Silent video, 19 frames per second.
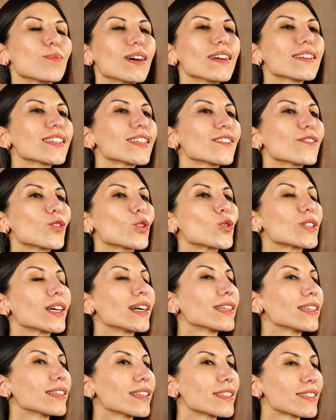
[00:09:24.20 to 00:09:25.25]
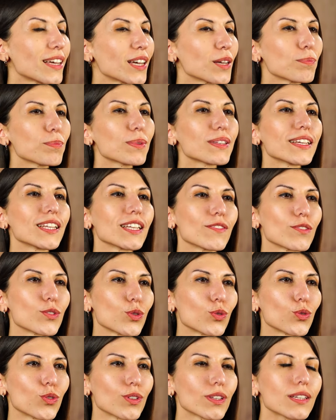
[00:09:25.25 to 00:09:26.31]
Smart TV özelliğine sahip bir
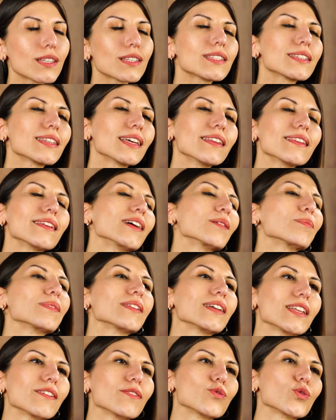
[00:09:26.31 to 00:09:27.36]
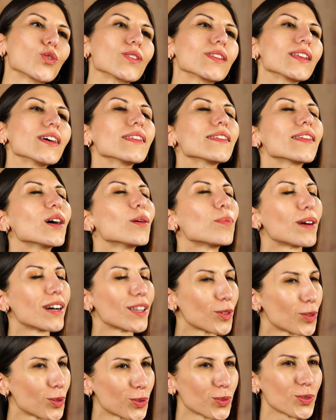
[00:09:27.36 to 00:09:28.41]
televizyonun da standart bir televizyondan daha
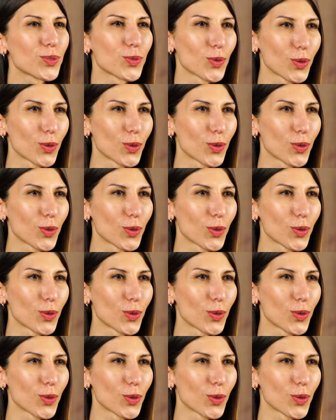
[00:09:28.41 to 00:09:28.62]
pahalı olduğunu